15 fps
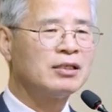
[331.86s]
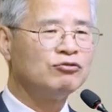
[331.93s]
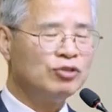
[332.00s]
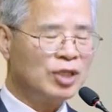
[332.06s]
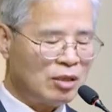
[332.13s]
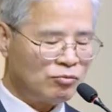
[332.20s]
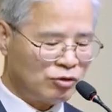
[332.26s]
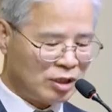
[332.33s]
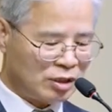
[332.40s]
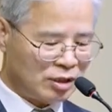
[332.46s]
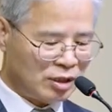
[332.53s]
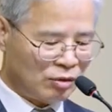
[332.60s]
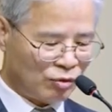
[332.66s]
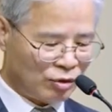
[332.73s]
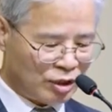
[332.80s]
유대
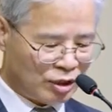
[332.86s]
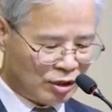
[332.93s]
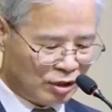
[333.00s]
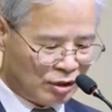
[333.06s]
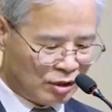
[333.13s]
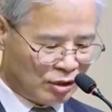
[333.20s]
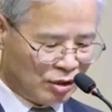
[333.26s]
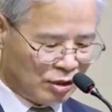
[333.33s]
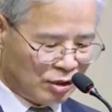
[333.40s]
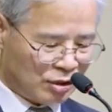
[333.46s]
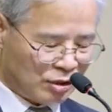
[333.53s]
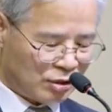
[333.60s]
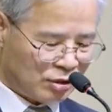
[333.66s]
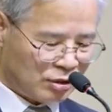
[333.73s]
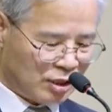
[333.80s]
무리들이 오히려
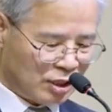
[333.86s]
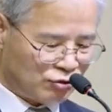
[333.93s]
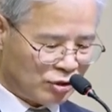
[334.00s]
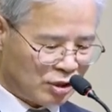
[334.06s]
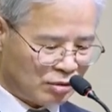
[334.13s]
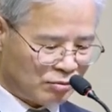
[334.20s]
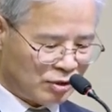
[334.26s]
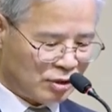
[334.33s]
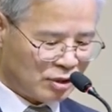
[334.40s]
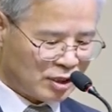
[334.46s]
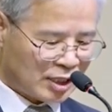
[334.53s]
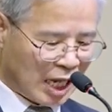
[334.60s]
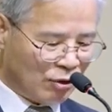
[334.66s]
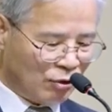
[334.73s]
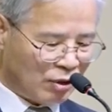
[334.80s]
어,
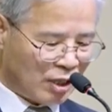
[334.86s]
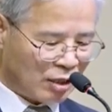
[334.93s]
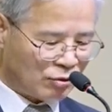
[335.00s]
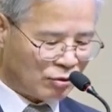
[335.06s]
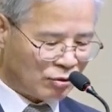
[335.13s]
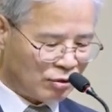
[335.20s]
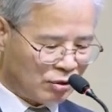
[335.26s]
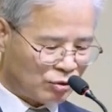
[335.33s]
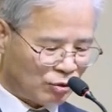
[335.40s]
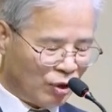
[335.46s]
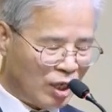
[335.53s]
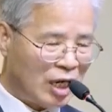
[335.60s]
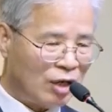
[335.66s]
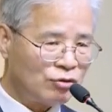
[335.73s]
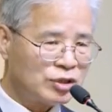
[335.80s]
예수님을 탁월하고
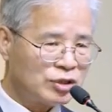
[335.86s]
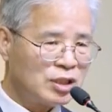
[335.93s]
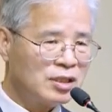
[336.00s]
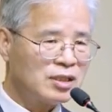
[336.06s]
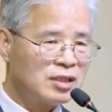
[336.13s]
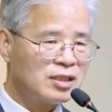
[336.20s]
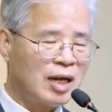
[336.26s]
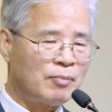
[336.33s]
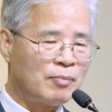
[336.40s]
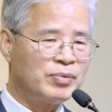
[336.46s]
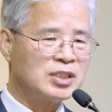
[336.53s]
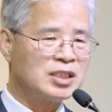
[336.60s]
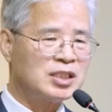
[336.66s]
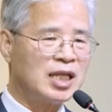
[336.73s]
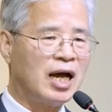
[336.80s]
놀라우신
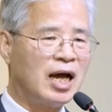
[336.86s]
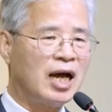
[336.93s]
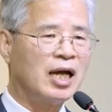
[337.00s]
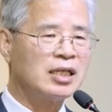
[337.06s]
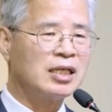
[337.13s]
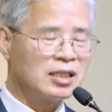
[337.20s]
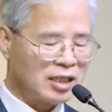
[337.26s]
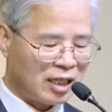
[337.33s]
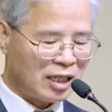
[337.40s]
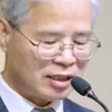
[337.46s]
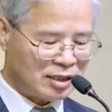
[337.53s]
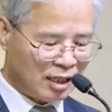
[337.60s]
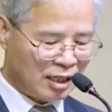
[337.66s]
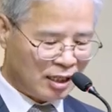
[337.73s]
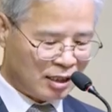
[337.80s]
라핏시다 이렇게
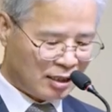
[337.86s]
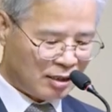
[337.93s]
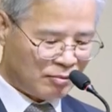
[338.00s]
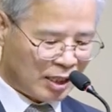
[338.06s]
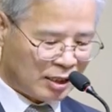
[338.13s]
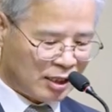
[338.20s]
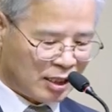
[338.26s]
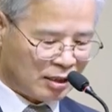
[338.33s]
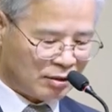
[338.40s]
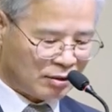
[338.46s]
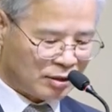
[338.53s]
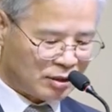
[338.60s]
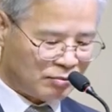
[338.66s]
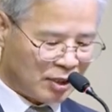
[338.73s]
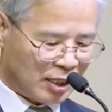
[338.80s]
이제 말을 했던
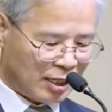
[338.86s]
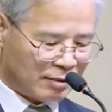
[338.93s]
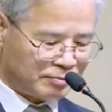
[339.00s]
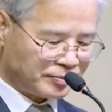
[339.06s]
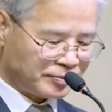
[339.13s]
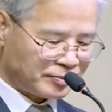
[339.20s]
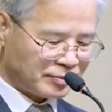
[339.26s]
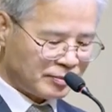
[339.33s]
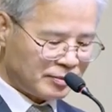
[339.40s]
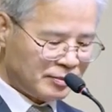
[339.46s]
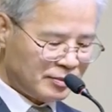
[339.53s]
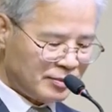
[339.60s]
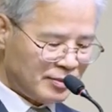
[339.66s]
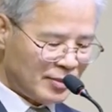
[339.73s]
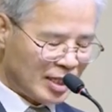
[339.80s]
것입니다.
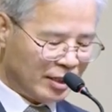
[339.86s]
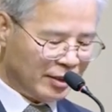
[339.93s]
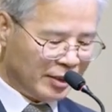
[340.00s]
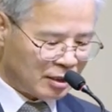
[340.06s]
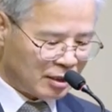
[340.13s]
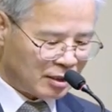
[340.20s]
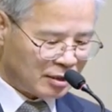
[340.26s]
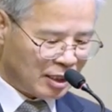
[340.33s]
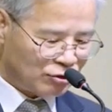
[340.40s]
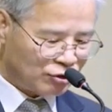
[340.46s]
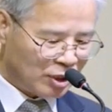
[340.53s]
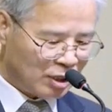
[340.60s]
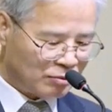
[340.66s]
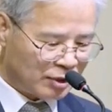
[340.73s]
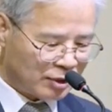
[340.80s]

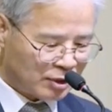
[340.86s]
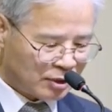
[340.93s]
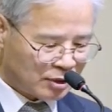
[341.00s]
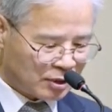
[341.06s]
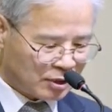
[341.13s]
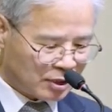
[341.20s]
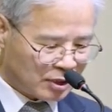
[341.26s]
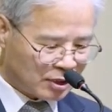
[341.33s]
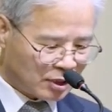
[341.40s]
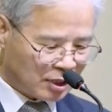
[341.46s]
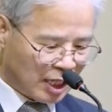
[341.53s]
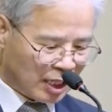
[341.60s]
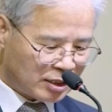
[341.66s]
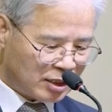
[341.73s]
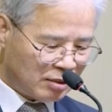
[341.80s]
예수님은 그
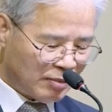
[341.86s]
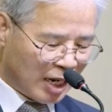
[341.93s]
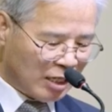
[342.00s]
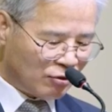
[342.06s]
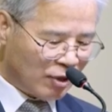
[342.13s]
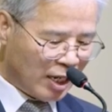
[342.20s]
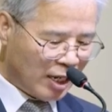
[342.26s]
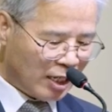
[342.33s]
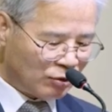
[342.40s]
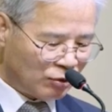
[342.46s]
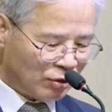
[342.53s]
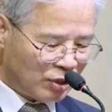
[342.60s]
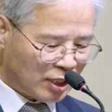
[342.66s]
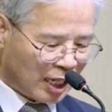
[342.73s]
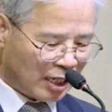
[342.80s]
당시 말과
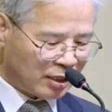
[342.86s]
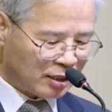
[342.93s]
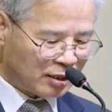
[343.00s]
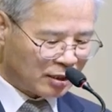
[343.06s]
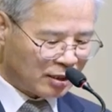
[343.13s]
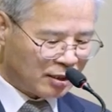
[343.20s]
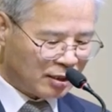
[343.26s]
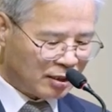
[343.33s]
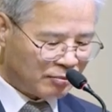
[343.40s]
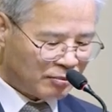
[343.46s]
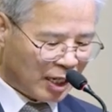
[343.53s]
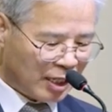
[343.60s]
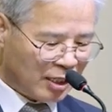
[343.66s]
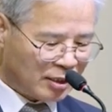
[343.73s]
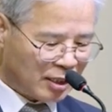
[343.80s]
행동이 다른
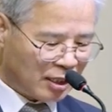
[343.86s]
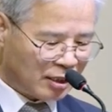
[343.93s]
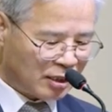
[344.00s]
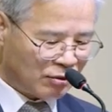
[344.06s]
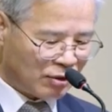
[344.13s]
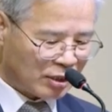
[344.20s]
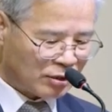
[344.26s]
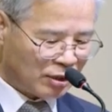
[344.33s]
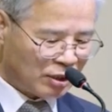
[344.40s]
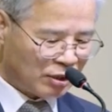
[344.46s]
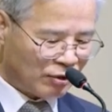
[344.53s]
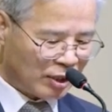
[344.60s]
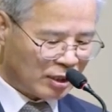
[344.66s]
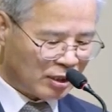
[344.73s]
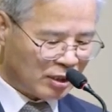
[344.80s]
바리새인들과
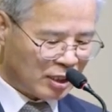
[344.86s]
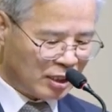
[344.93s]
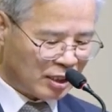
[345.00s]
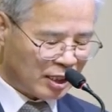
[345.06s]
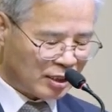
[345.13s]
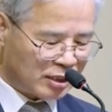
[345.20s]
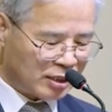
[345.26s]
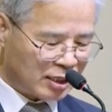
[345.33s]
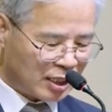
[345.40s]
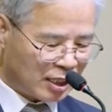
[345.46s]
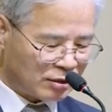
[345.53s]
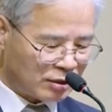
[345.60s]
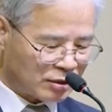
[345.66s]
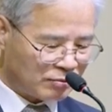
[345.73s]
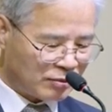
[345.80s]
서기관들을 이렇게
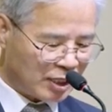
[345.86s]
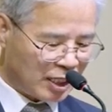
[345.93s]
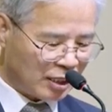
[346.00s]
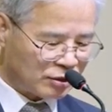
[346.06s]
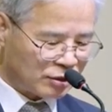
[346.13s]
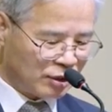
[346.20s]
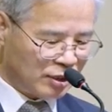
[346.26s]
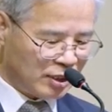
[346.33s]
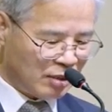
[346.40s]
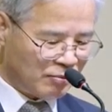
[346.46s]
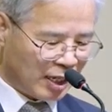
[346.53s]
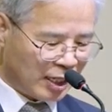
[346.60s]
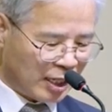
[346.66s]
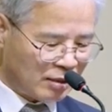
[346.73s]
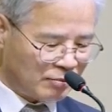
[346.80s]
질책하셨습니다. 저희의
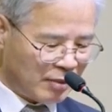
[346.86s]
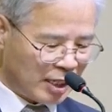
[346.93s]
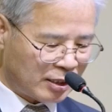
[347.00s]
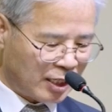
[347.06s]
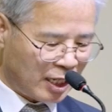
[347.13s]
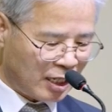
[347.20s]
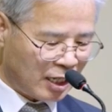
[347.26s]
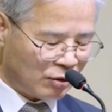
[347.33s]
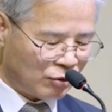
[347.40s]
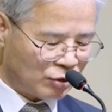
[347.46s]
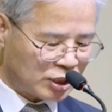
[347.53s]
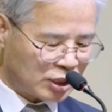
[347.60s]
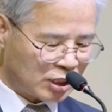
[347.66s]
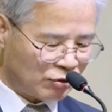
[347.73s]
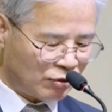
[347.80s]
말하는 바는 행하고
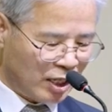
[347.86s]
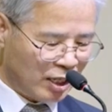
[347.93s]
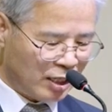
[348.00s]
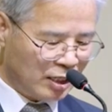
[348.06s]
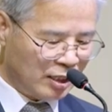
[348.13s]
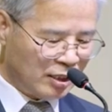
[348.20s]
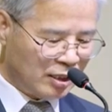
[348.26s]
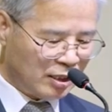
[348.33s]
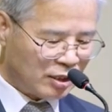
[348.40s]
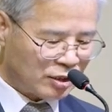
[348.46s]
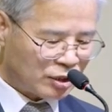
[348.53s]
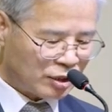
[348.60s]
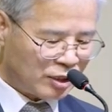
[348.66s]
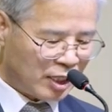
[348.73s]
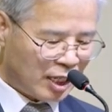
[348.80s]
지키되
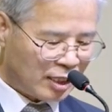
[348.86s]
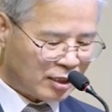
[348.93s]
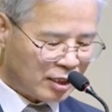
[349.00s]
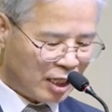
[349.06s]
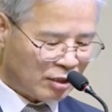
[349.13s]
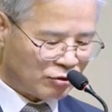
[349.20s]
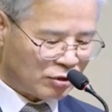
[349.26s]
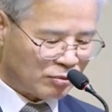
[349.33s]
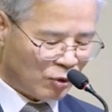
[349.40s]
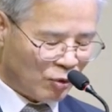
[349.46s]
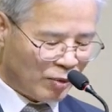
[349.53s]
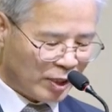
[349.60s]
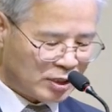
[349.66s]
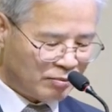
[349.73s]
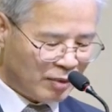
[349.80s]
저희의 하는 행위는
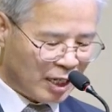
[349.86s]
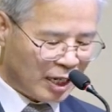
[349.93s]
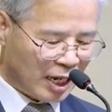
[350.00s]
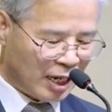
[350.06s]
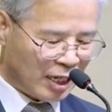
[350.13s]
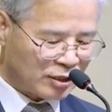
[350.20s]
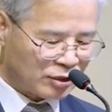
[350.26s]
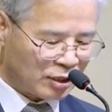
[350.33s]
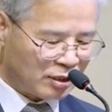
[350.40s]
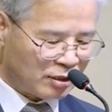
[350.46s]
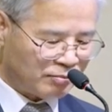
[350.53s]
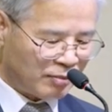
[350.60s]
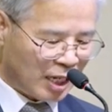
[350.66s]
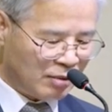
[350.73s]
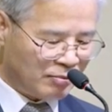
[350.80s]
본받지 말라.
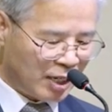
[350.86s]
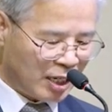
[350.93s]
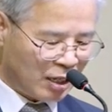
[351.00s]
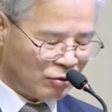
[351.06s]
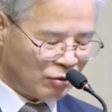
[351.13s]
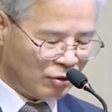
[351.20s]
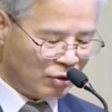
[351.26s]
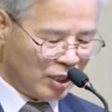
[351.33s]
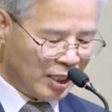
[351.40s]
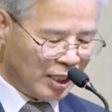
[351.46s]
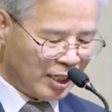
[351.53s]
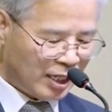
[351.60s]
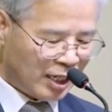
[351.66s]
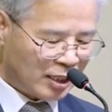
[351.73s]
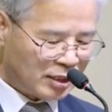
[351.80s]
저희는 말만 하고
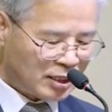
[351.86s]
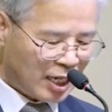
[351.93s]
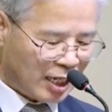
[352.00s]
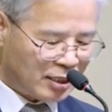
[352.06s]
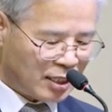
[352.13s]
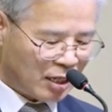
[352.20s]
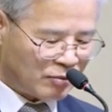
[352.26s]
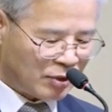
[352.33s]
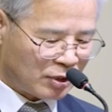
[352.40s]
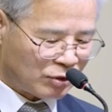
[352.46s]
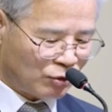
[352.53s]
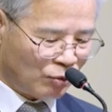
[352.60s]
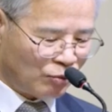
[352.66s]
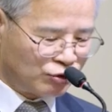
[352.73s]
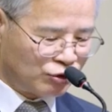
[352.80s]
행치 아니하며
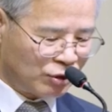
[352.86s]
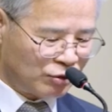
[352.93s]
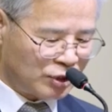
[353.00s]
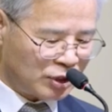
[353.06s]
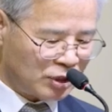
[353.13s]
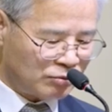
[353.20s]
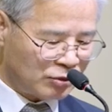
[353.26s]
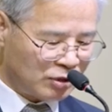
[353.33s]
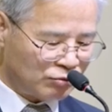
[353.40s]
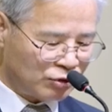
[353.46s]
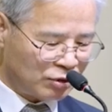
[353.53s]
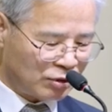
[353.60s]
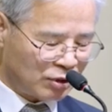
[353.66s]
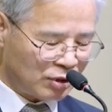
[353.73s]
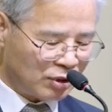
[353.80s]
또 무거운 짐을
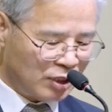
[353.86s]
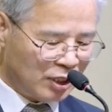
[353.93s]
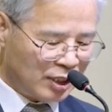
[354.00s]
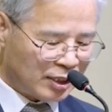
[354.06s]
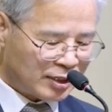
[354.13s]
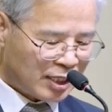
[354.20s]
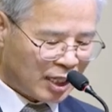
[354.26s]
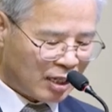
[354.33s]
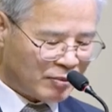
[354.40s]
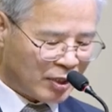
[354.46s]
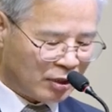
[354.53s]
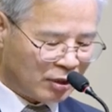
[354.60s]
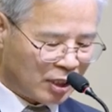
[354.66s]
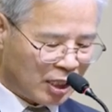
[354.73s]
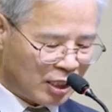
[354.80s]
묶고 사람의
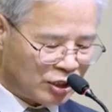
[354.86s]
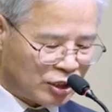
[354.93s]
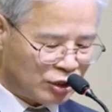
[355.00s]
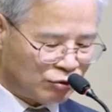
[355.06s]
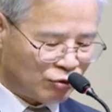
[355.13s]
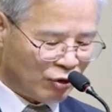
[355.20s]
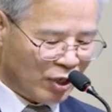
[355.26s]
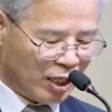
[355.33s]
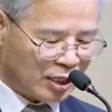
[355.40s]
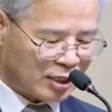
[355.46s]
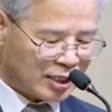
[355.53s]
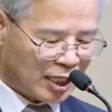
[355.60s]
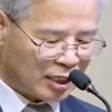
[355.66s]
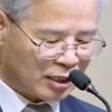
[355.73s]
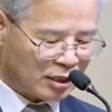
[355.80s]
어깨에 지우되
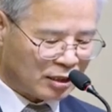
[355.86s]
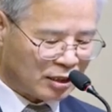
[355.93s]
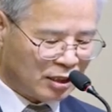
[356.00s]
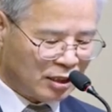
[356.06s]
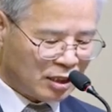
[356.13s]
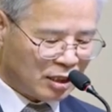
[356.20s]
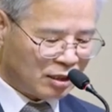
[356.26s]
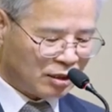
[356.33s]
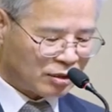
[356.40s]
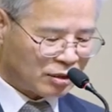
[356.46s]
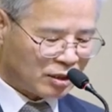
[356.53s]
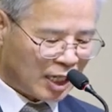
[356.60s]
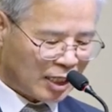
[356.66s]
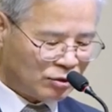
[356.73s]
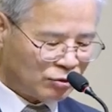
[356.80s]
자기는
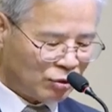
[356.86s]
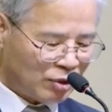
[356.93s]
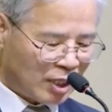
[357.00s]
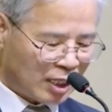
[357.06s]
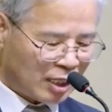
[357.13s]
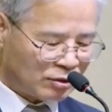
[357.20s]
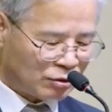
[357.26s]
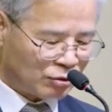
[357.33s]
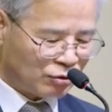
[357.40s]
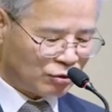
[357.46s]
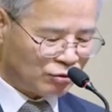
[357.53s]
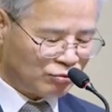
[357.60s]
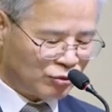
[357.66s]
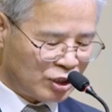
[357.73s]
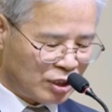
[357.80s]
이것을 한 손가락으로도
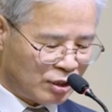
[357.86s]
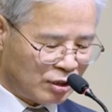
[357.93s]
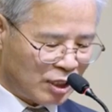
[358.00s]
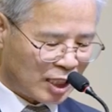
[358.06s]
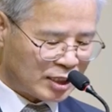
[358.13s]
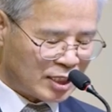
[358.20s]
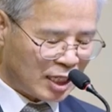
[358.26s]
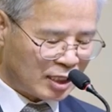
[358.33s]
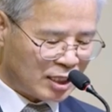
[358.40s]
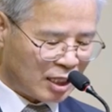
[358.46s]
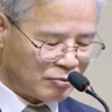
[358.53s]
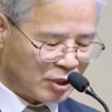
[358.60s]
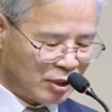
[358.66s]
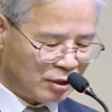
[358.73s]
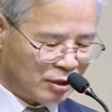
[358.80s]
움직이려 하지
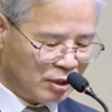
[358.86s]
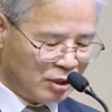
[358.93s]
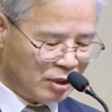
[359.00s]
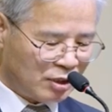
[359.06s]
아니하며